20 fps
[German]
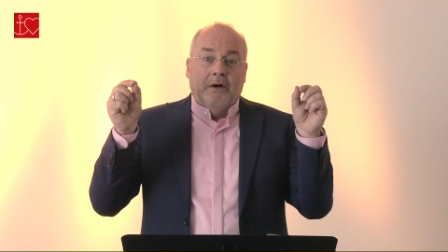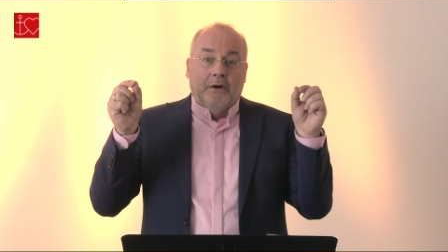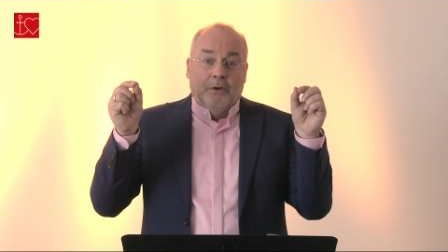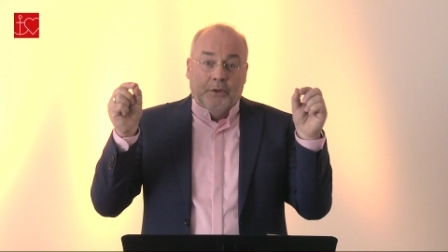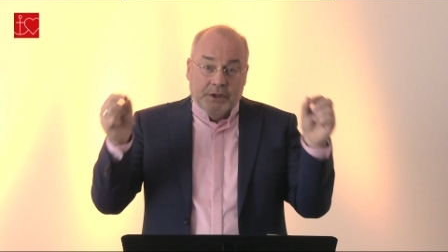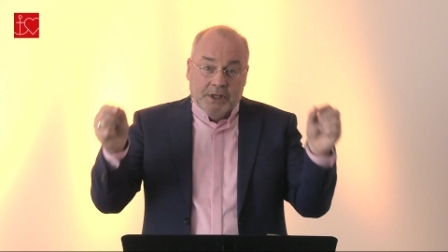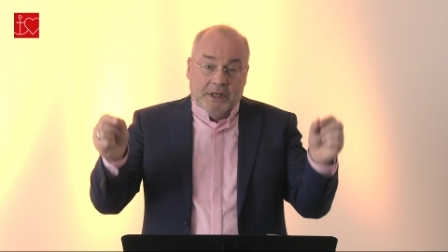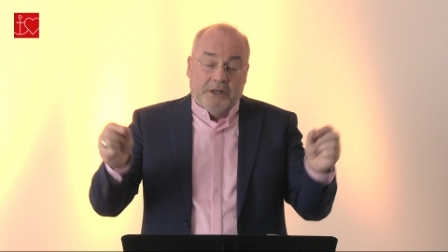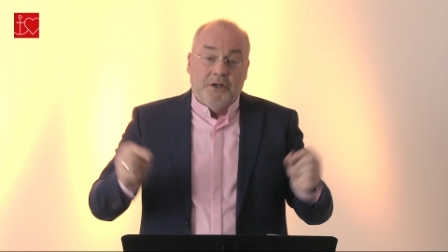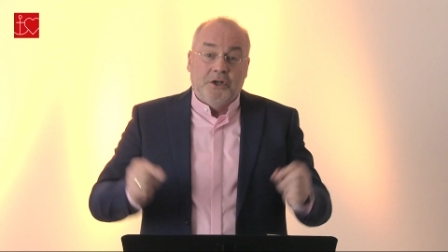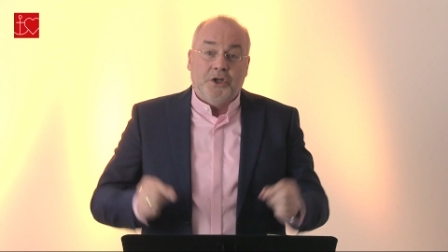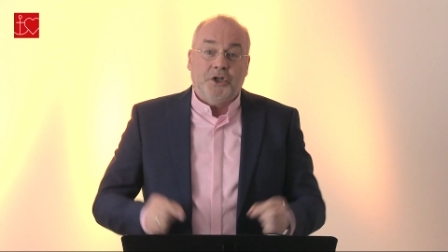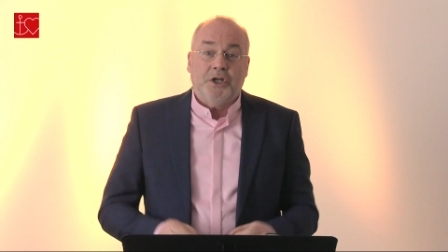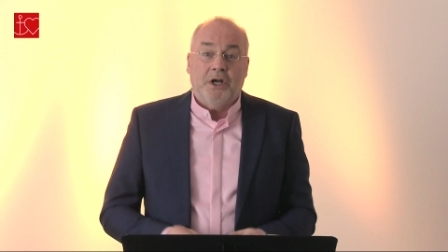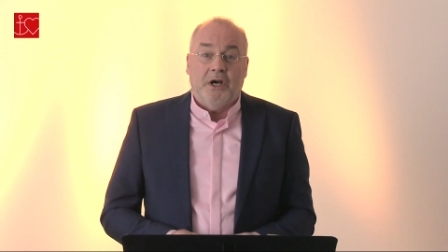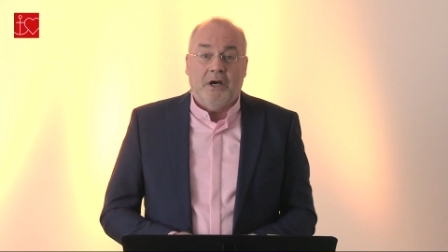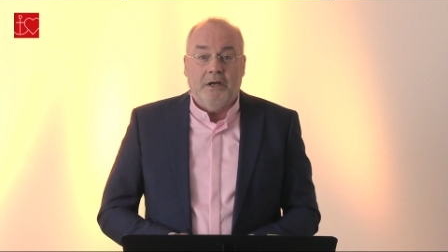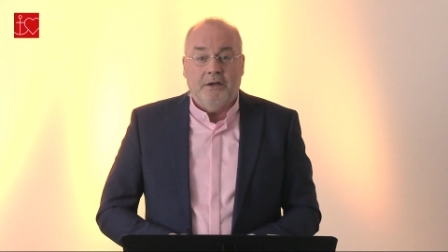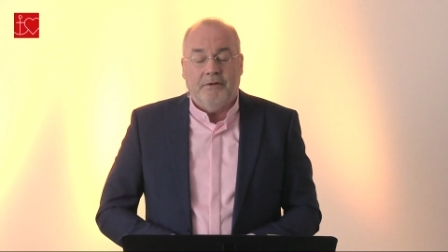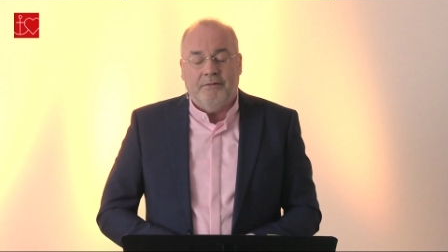Und dann
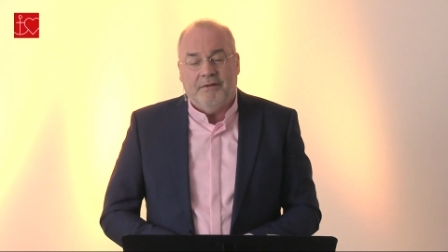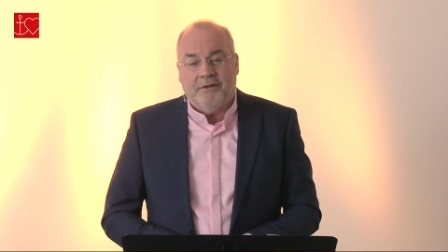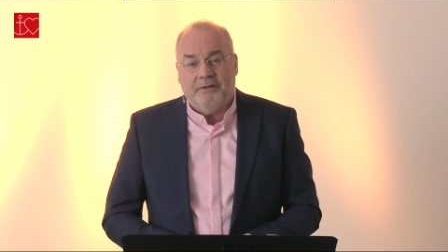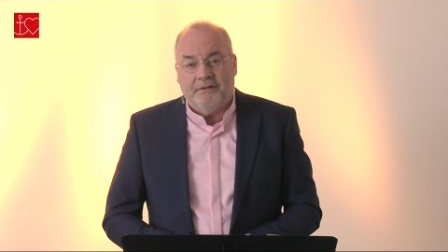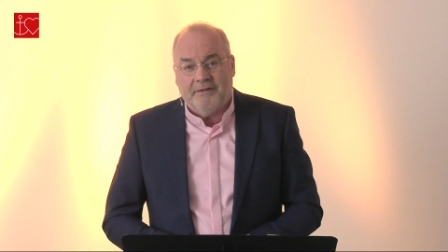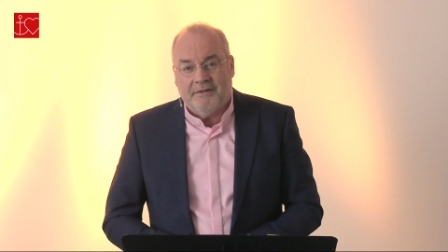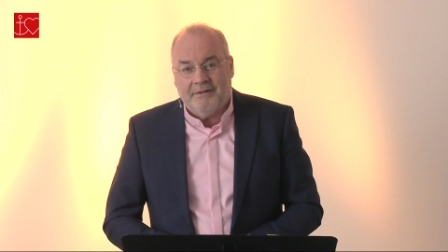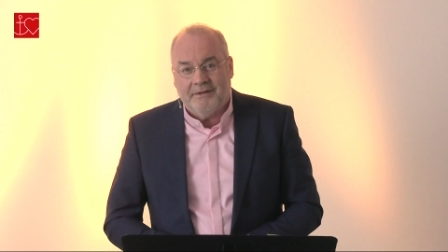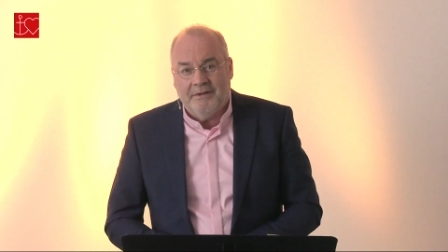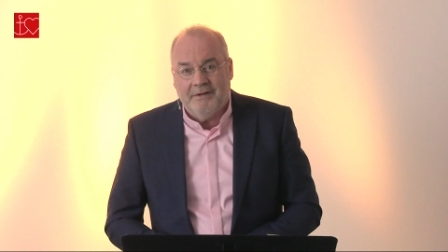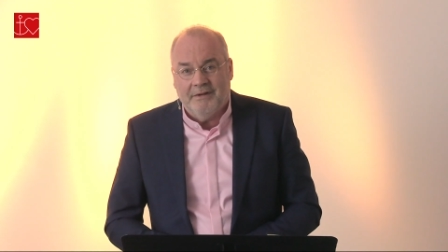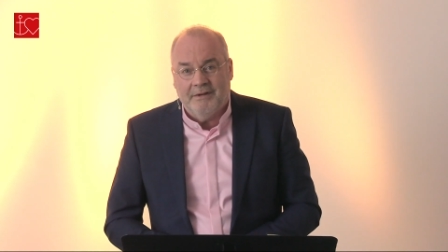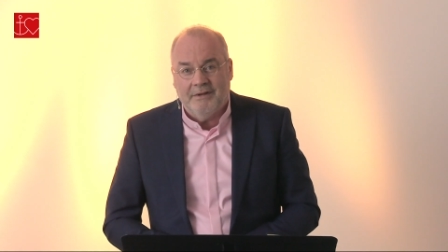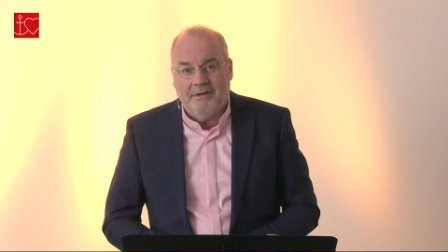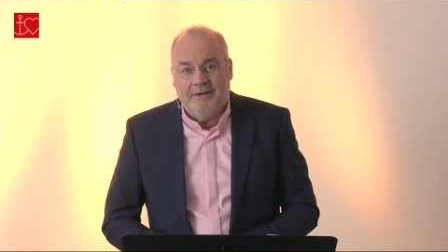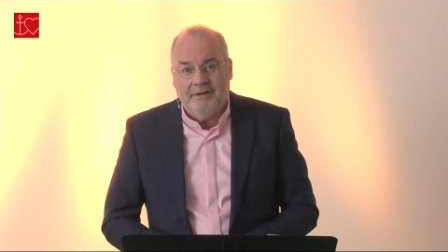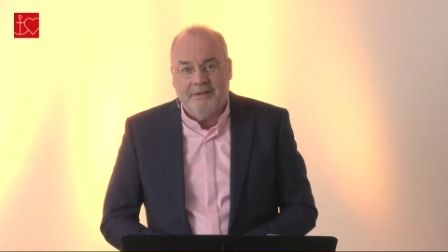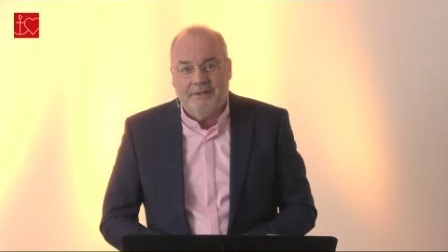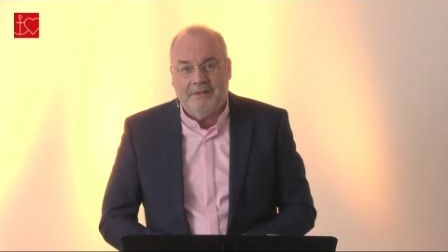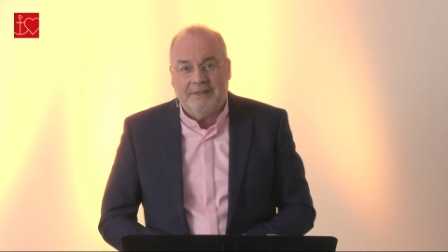geschah etwas.
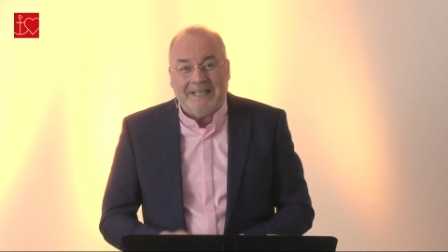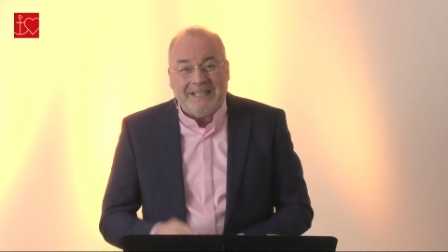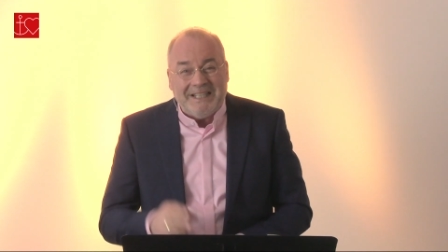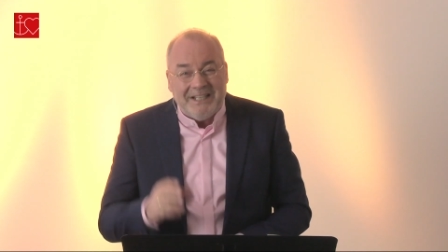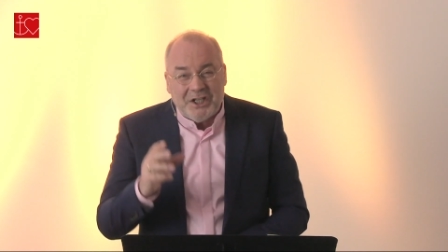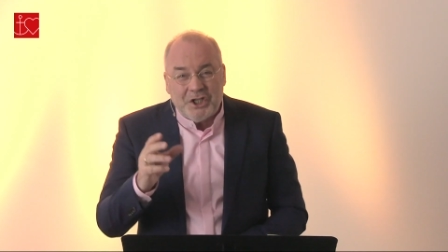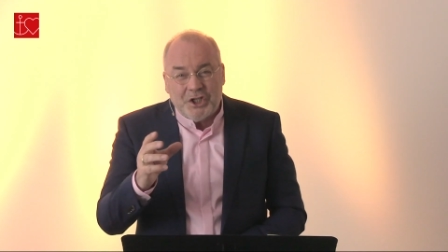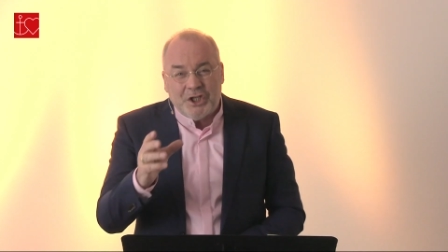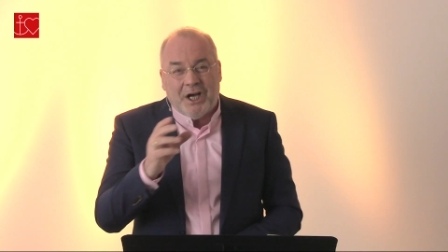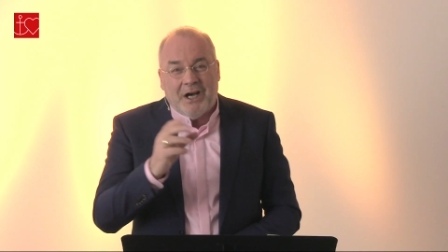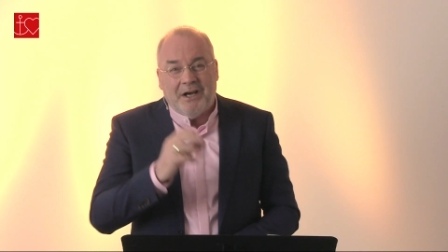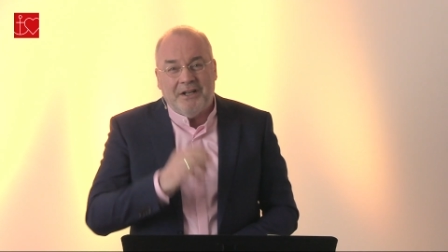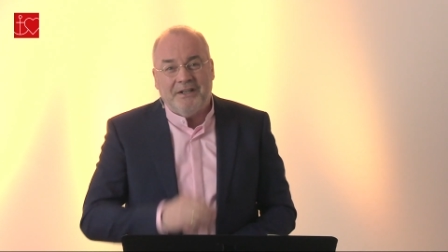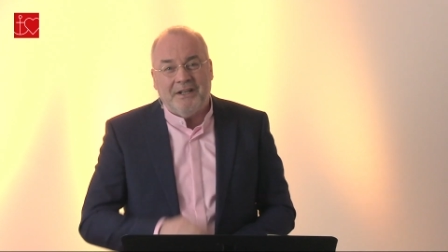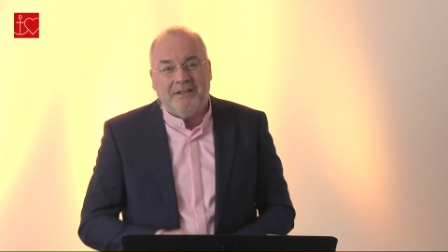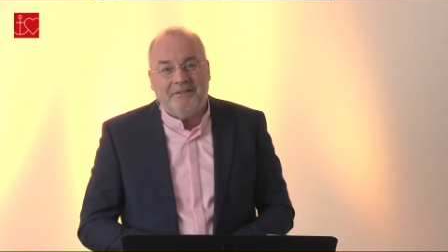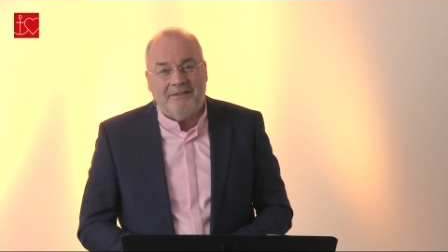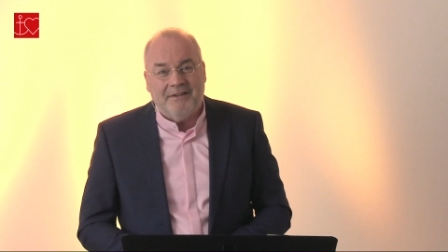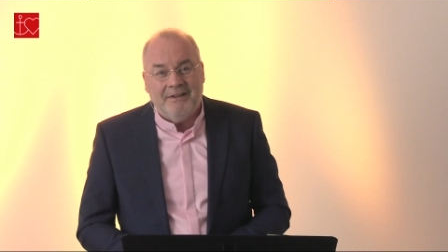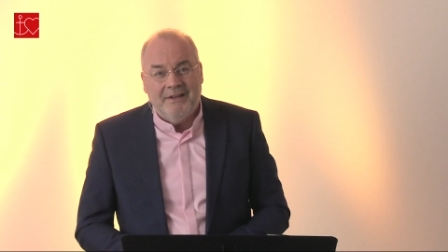Dann geschah
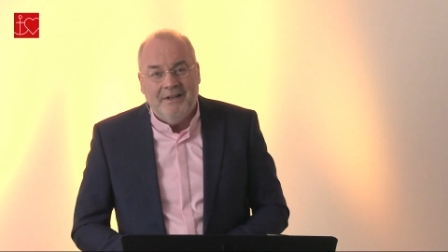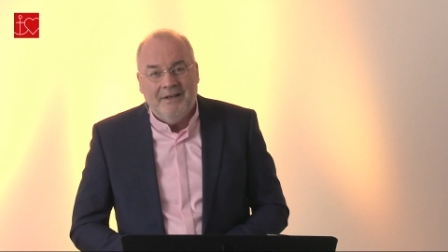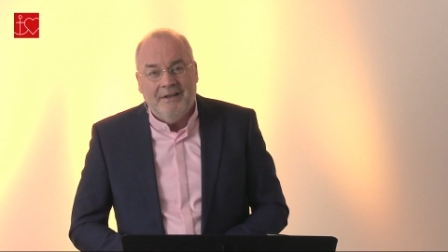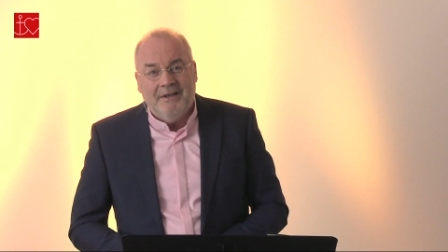das,